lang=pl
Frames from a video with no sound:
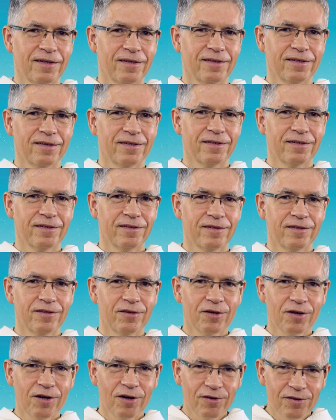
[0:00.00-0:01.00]
E,
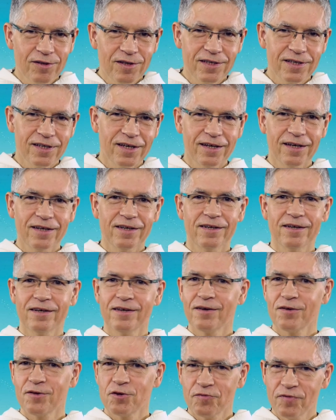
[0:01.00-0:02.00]
do końca
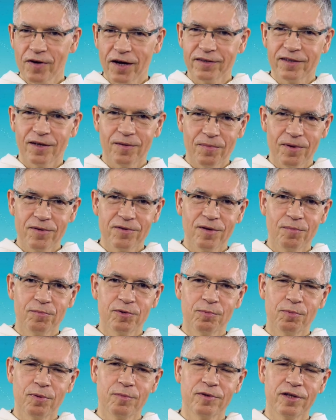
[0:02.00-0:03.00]
świata będzie
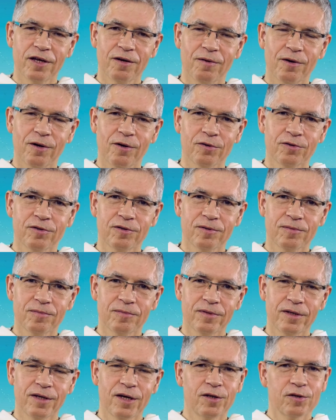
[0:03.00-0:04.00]
przypominała o
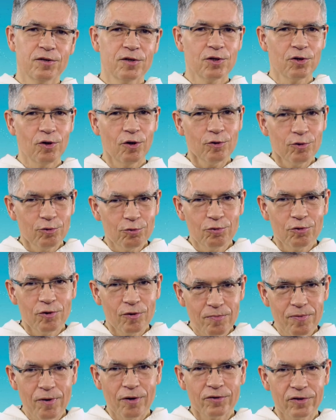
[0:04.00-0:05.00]
tym, co
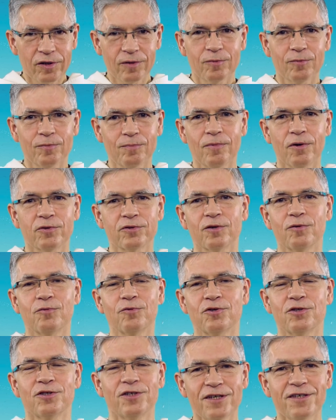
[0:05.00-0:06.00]
Duch Boży może
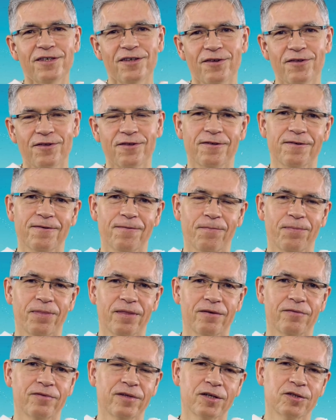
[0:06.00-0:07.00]
uczynić
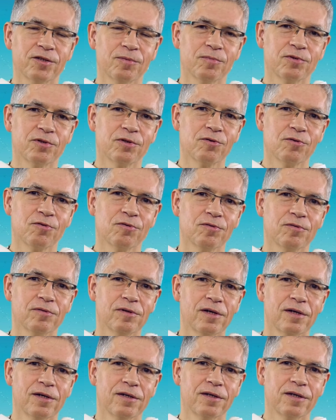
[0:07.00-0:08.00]
w naszym
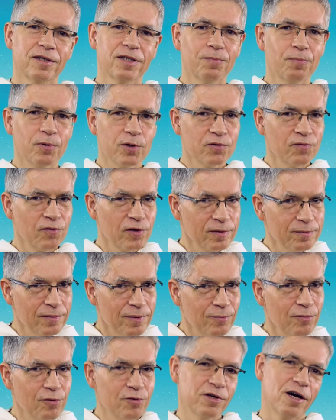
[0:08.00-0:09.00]
życiu, gdy
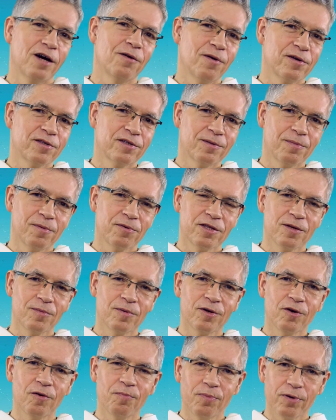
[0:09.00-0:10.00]
pozwolimy Mu działać, gdy
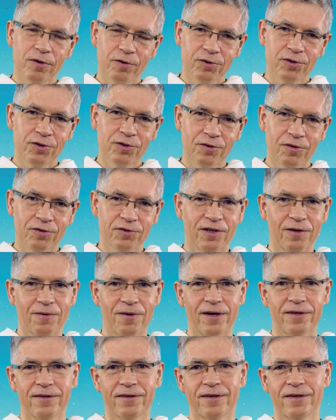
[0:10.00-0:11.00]
będziemy Go prosić o
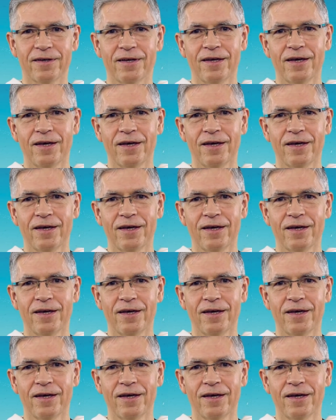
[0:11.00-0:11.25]
działanie.